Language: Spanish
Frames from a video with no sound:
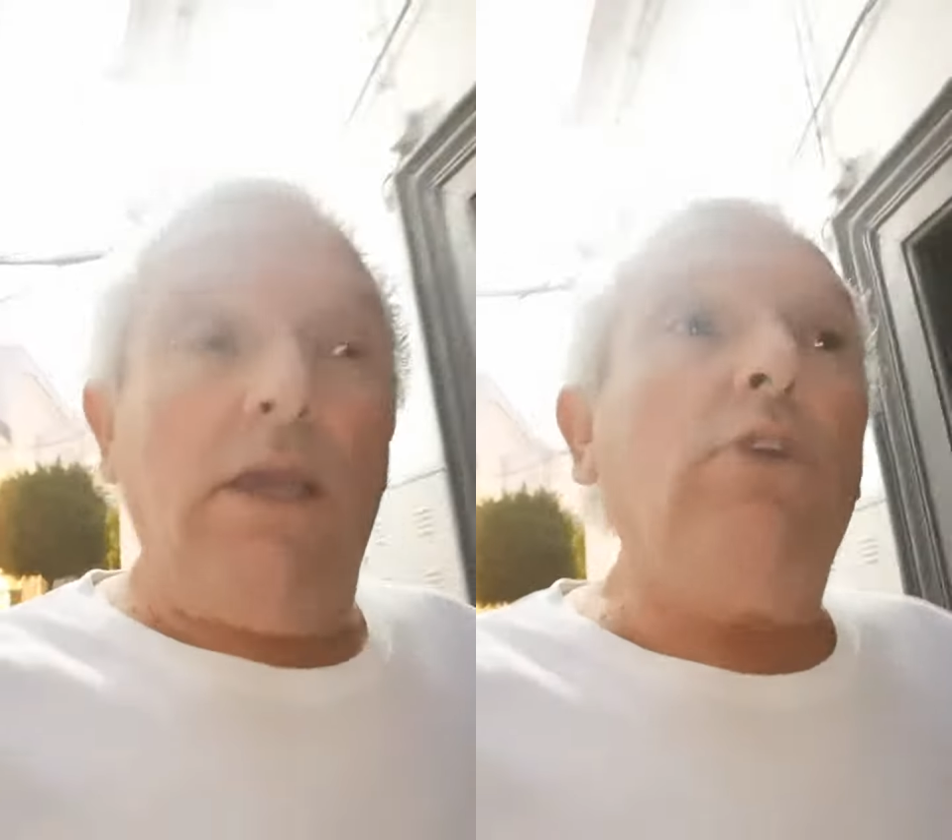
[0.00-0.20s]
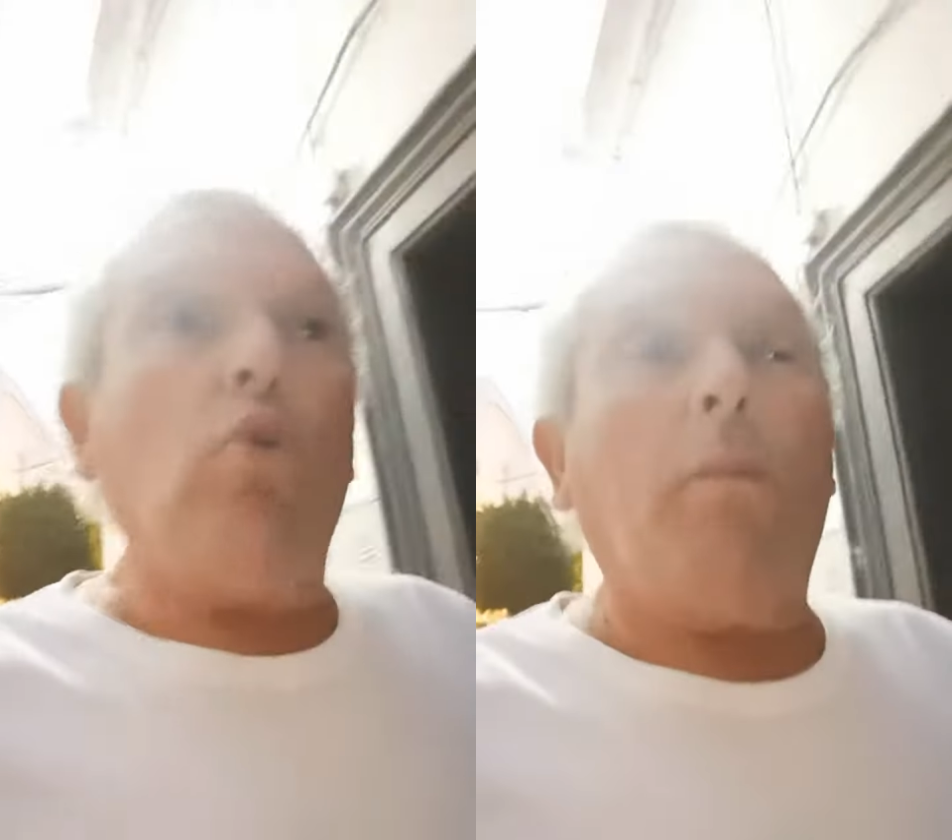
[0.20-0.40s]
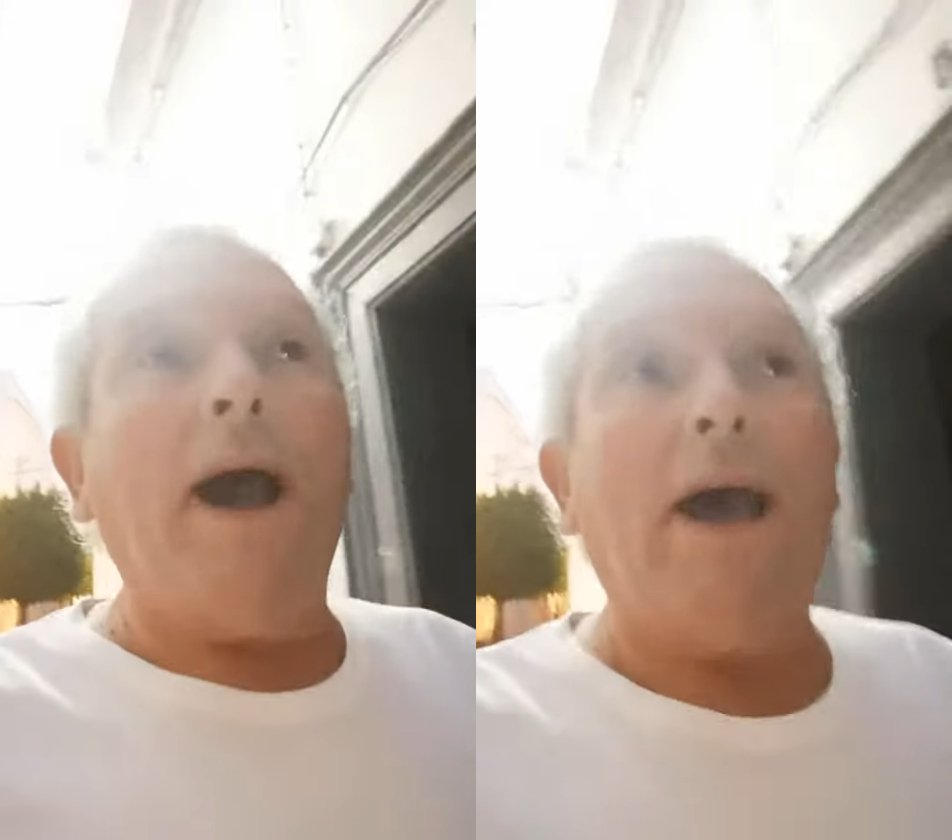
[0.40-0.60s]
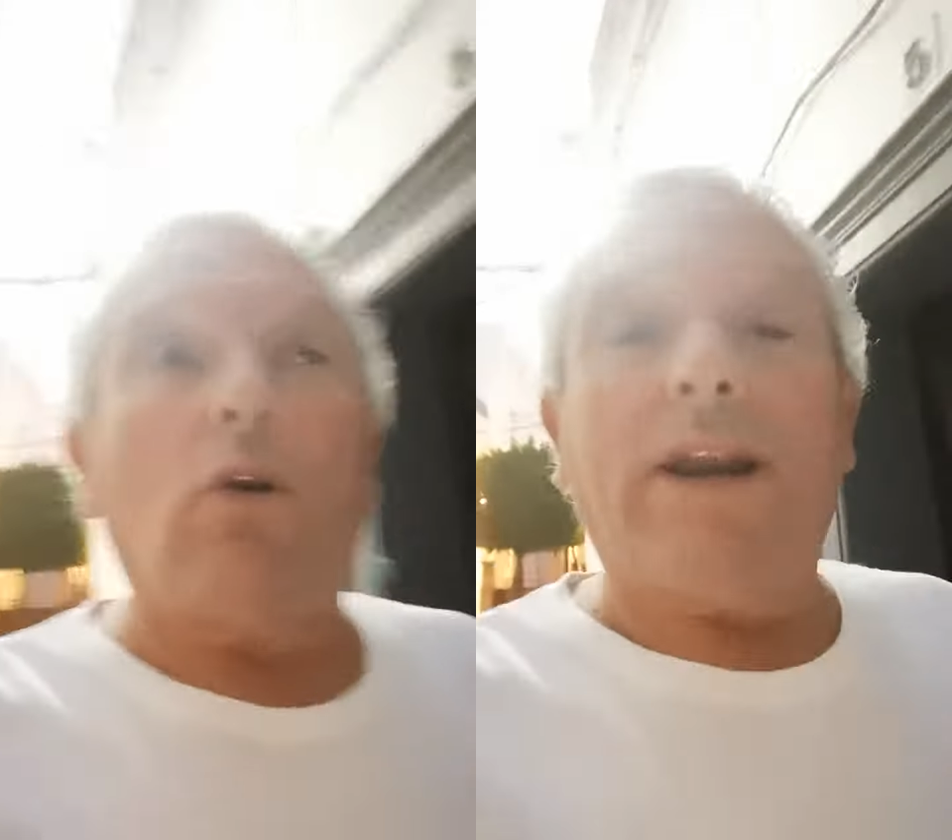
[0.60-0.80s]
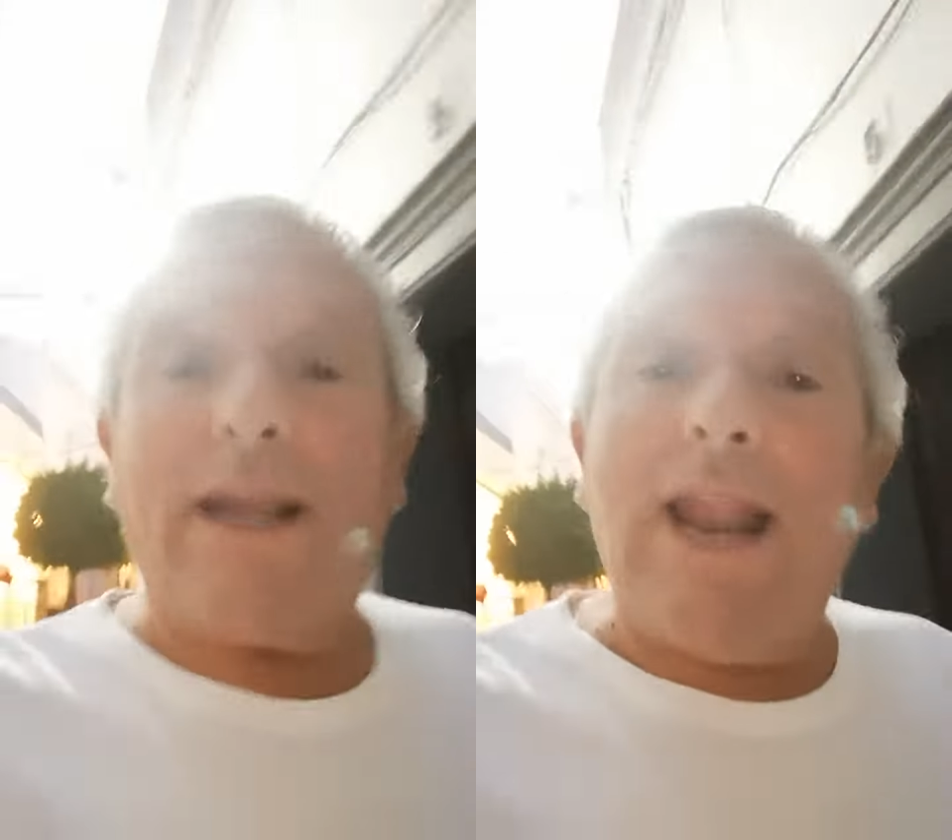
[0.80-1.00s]
y tu
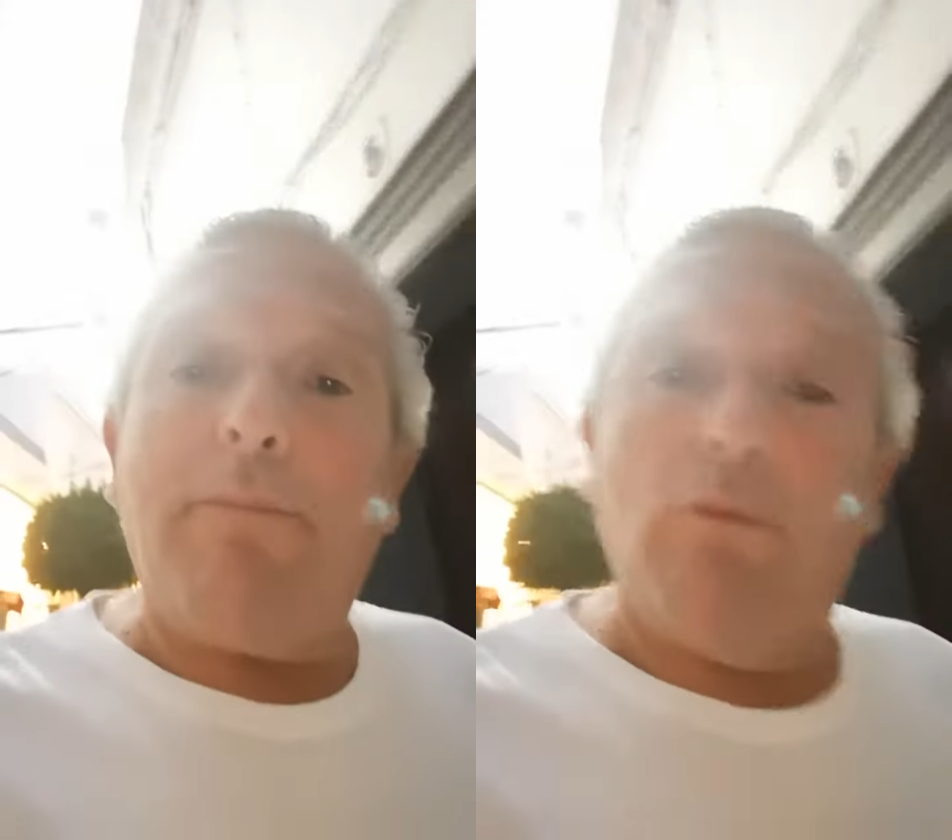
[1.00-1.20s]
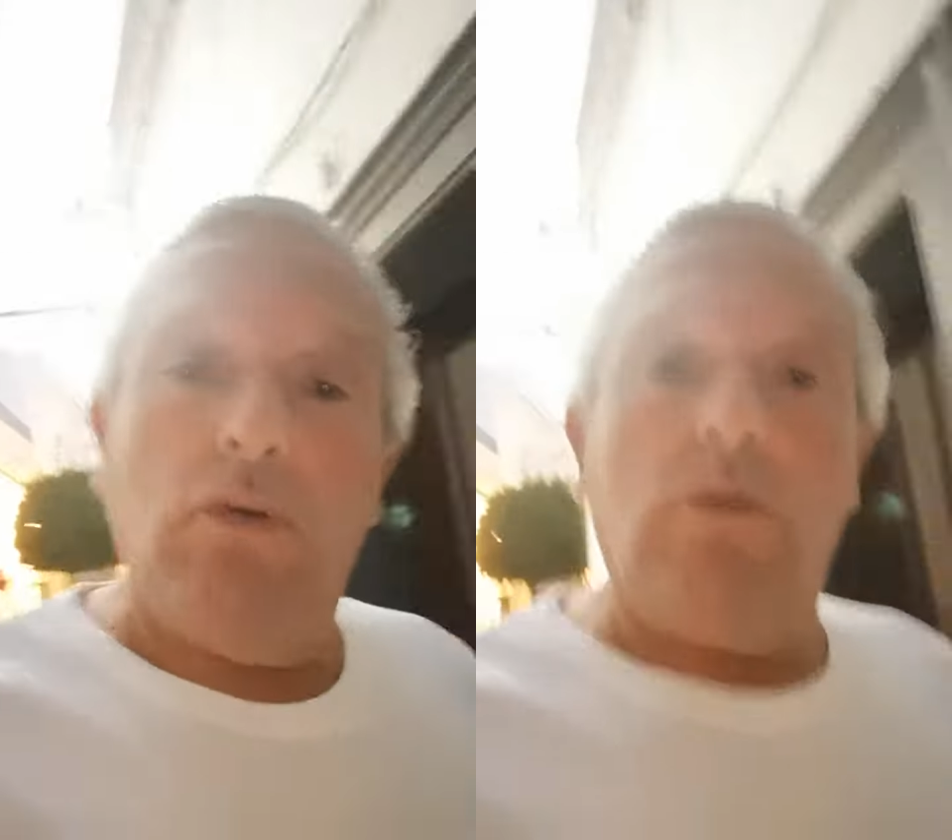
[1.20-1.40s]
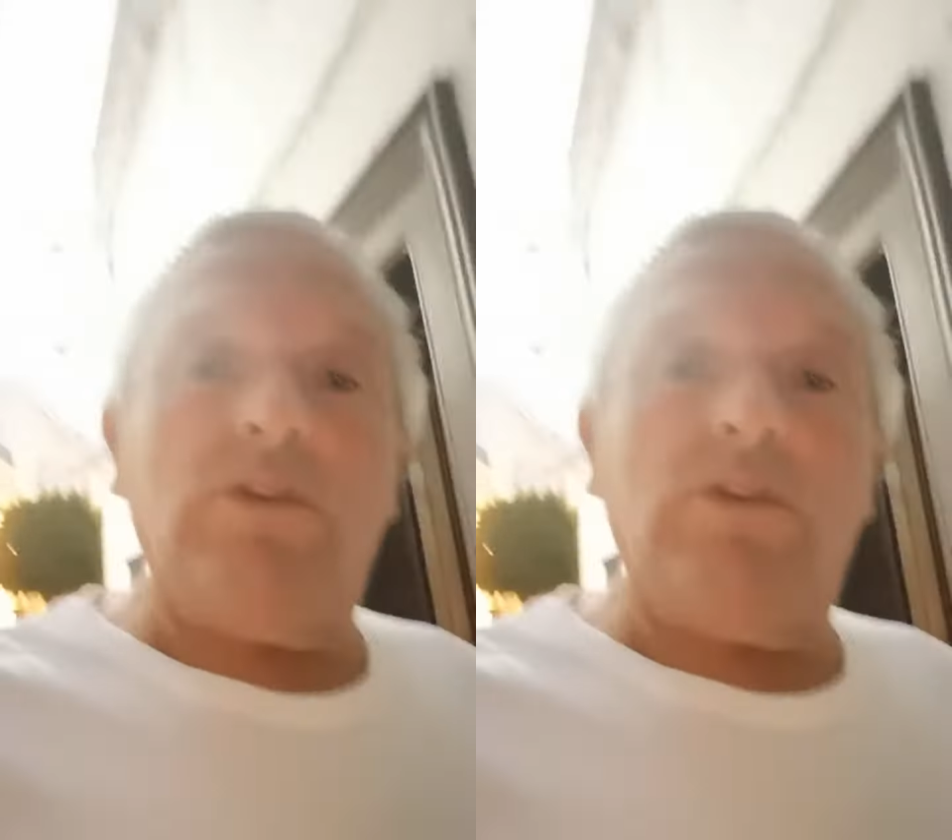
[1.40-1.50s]
pájaro reclamo,